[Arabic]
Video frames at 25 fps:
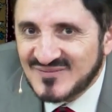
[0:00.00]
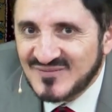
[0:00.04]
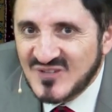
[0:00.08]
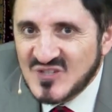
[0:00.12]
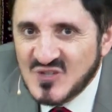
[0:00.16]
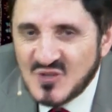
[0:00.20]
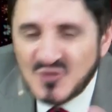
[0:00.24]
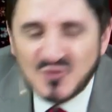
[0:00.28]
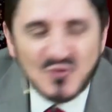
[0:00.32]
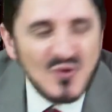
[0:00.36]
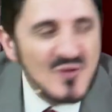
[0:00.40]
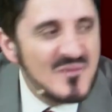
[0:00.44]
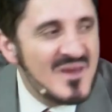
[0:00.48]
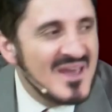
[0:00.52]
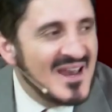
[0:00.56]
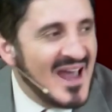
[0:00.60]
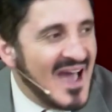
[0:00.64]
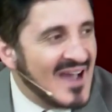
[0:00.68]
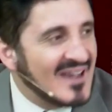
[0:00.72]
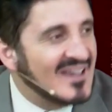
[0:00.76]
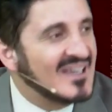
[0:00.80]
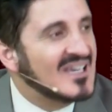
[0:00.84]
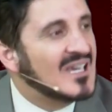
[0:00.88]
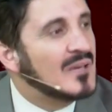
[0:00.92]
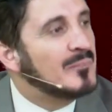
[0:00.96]
مش عنده إيمان
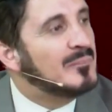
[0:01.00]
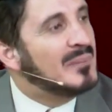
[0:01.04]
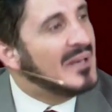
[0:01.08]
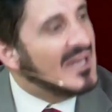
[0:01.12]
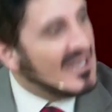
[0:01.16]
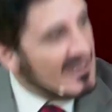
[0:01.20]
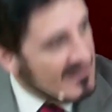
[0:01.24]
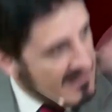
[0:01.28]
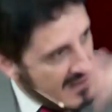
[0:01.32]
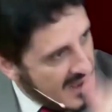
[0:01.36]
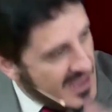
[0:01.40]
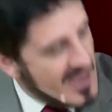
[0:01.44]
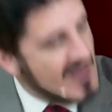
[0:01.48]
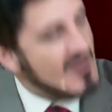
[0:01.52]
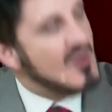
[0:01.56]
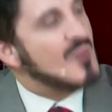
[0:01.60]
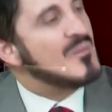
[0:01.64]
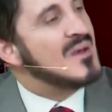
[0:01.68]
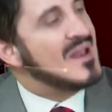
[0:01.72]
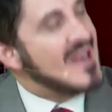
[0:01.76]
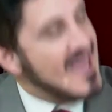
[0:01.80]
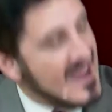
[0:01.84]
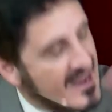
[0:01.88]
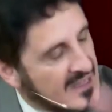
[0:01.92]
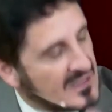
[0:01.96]
حقيقي بالله
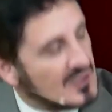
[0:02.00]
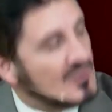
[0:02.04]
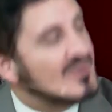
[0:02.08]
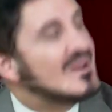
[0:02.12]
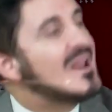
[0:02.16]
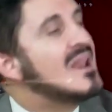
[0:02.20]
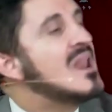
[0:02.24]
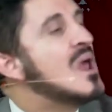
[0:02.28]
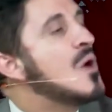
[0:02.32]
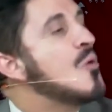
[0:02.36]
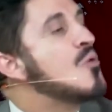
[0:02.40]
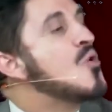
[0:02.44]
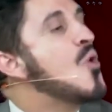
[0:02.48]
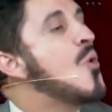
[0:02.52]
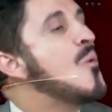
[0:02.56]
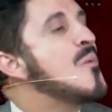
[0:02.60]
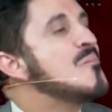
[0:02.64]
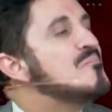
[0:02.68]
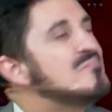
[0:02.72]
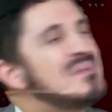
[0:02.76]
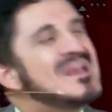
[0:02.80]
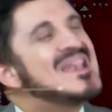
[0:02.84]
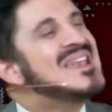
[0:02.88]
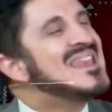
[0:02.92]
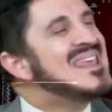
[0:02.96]
وملائكته لا لا هو
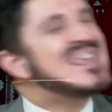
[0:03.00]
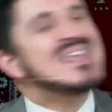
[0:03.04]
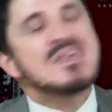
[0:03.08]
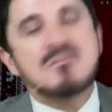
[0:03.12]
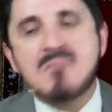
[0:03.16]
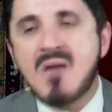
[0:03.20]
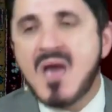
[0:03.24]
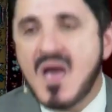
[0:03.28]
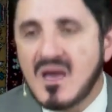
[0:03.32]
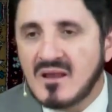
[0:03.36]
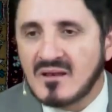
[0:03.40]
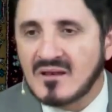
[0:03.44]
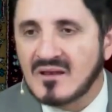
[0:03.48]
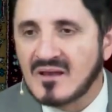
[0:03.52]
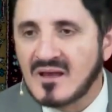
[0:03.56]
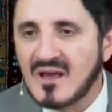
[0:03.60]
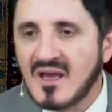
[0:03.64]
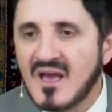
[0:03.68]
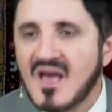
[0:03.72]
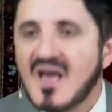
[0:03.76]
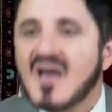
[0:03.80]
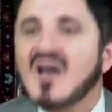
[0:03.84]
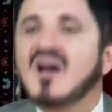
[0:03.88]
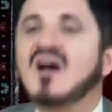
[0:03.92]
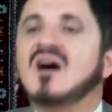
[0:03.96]
يؤمن بالإيمان
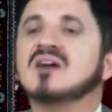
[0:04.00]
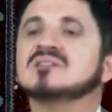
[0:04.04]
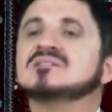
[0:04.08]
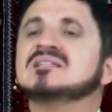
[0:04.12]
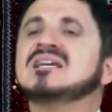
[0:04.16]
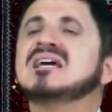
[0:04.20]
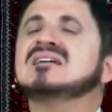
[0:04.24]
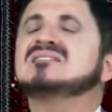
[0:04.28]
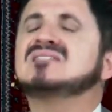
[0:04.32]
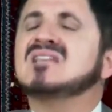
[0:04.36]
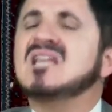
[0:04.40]
قضية